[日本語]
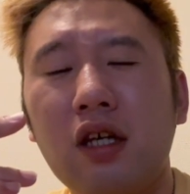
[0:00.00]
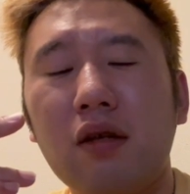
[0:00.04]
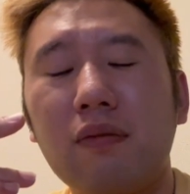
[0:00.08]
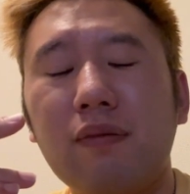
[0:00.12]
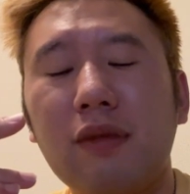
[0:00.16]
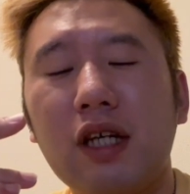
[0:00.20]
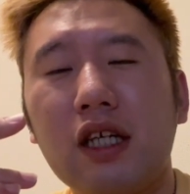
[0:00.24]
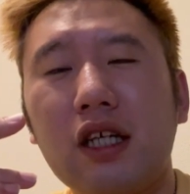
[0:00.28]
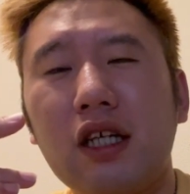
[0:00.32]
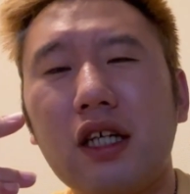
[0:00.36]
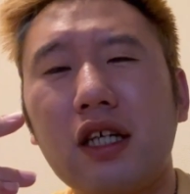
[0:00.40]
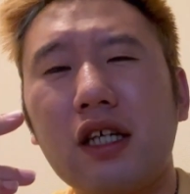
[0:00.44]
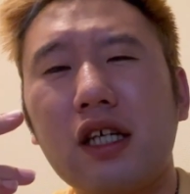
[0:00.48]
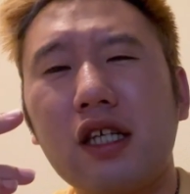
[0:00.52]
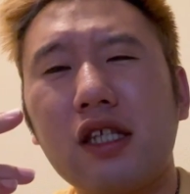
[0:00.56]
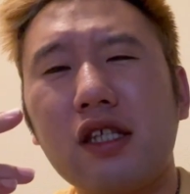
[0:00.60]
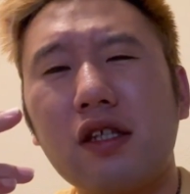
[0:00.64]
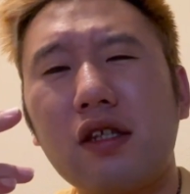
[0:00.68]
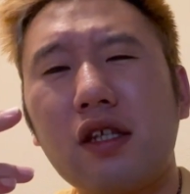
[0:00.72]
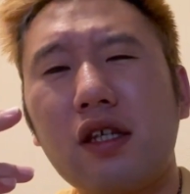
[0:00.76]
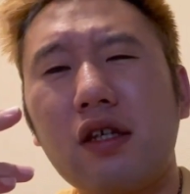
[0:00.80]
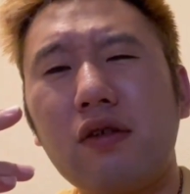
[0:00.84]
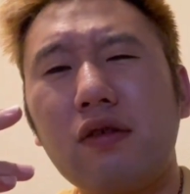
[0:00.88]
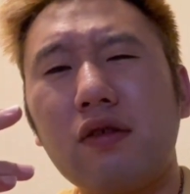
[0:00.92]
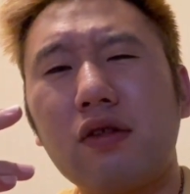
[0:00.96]
まあ、簡潔
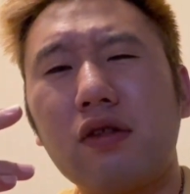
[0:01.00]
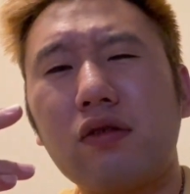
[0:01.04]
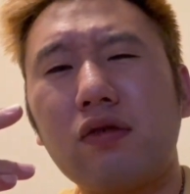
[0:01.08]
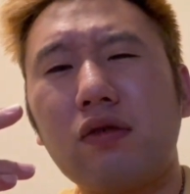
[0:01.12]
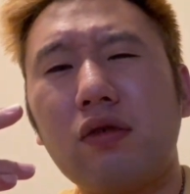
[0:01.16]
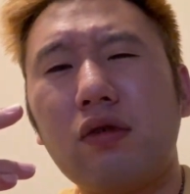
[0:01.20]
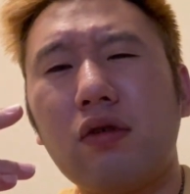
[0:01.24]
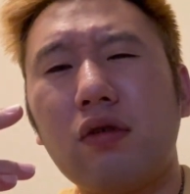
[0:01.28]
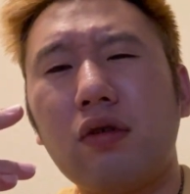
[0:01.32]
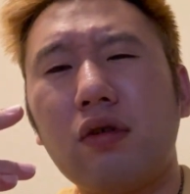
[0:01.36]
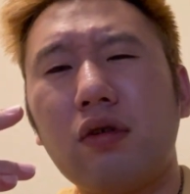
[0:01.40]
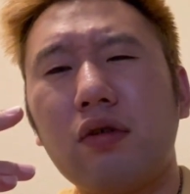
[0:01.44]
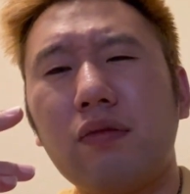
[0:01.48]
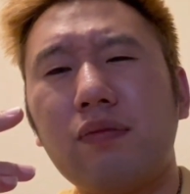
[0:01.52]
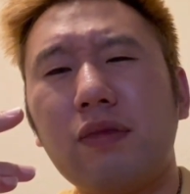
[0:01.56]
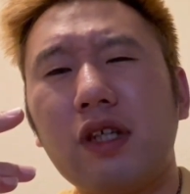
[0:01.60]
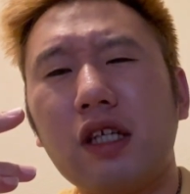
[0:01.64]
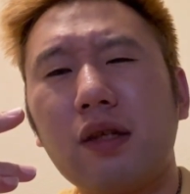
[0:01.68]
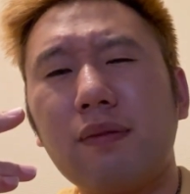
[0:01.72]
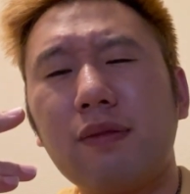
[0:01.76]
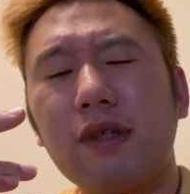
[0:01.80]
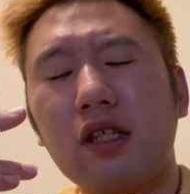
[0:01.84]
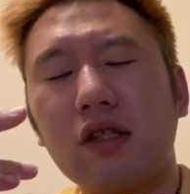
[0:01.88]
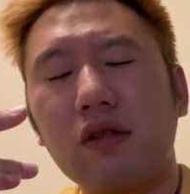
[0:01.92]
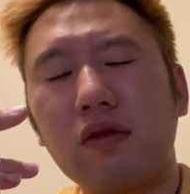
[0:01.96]
に言うと、まあ、
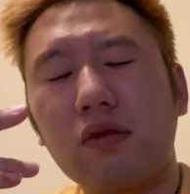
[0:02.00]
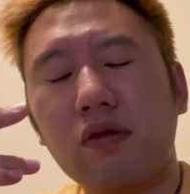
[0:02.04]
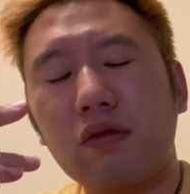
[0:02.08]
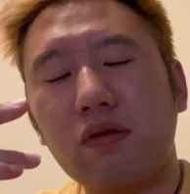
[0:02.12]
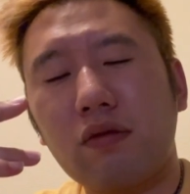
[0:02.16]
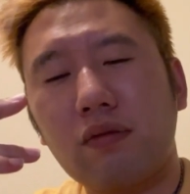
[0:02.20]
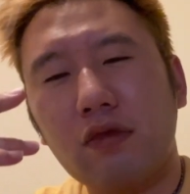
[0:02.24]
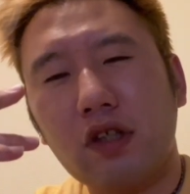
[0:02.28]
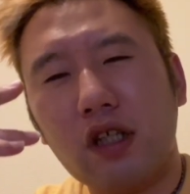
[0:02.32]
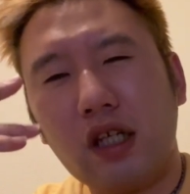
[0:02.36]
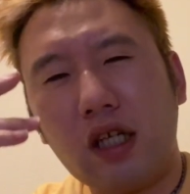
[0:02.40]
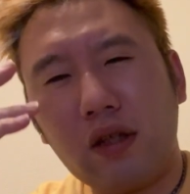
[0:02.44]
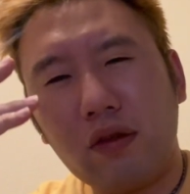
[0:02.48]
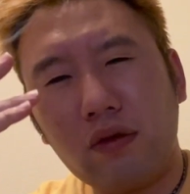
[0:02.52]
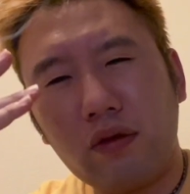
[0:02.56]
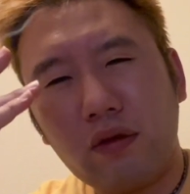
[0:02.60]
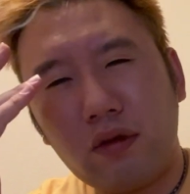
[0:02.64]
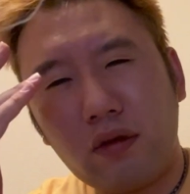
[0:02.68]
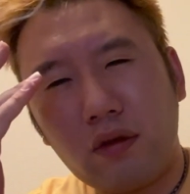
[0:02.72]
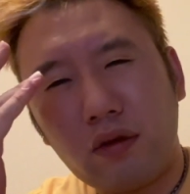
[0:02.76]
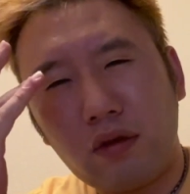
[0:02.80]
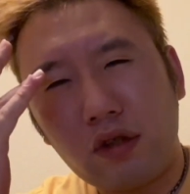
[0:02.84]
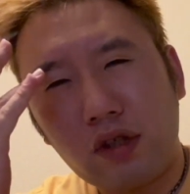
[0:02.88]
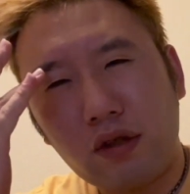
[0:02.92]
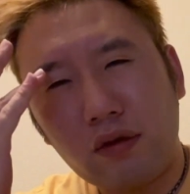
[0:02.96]
今はちょっと、あ
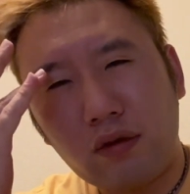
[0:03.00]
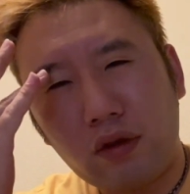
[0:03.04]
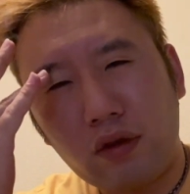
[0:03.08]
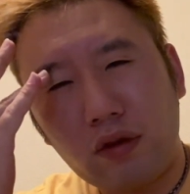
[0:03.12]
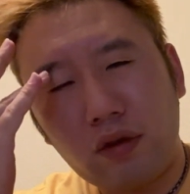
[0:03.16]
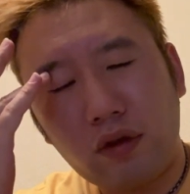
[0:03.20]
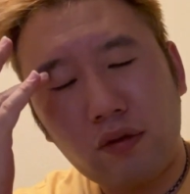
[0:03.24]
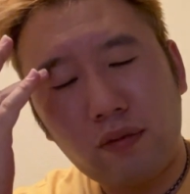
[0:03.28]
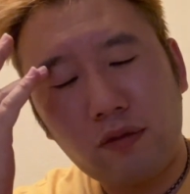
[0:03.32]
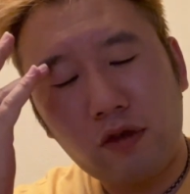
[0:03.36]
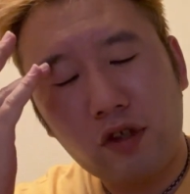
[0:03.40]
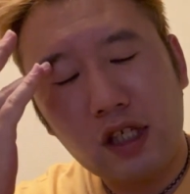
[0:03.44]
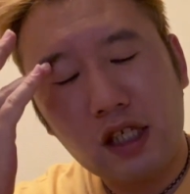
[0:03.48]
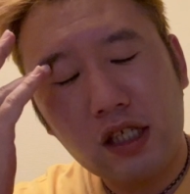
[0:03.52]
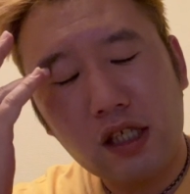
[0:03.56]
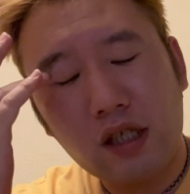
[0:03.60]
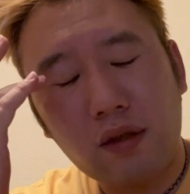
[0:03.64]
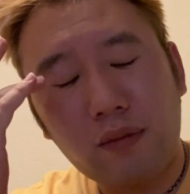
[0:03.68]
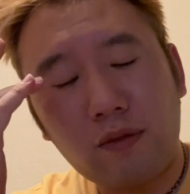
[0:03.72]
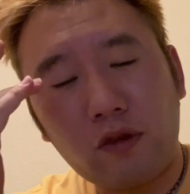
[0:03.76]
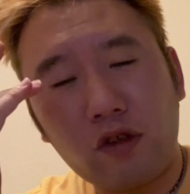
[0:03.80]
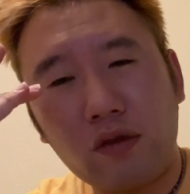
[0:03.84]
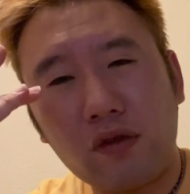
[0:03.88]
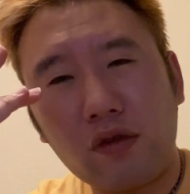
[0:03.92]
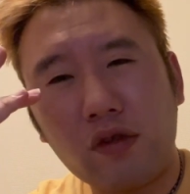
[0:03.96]
の、即興で思い出せる
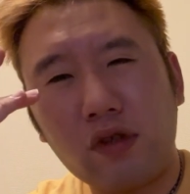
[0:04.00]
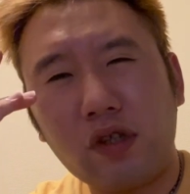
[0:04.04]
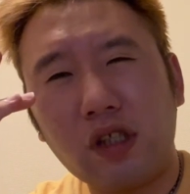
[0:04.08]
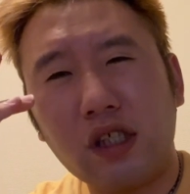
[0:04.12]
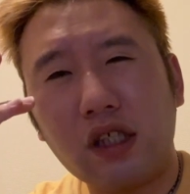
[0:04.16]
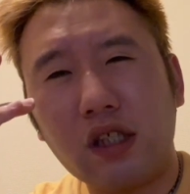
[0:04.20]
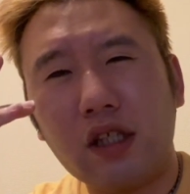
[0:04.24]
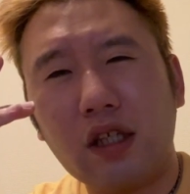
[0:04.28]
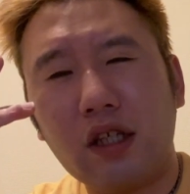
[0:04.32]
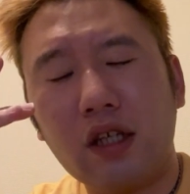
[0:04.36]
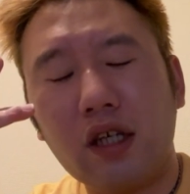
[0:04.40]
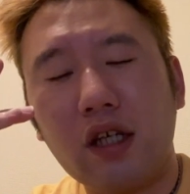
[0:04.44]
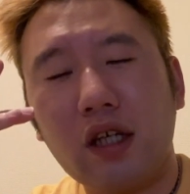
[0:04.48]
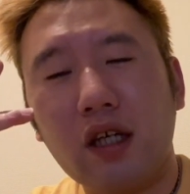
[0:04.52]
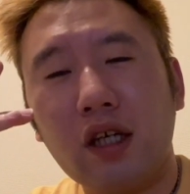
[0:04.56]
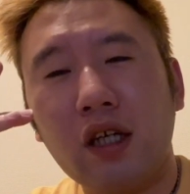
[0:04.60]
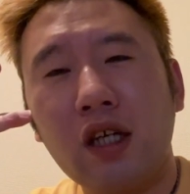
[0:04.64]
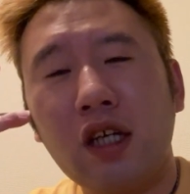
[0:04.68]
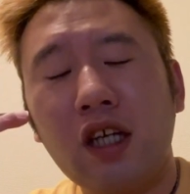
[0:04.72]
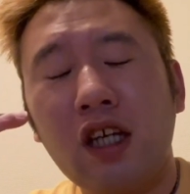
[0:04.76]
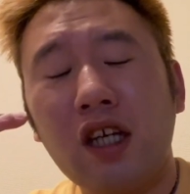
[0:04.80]
ものとしたら、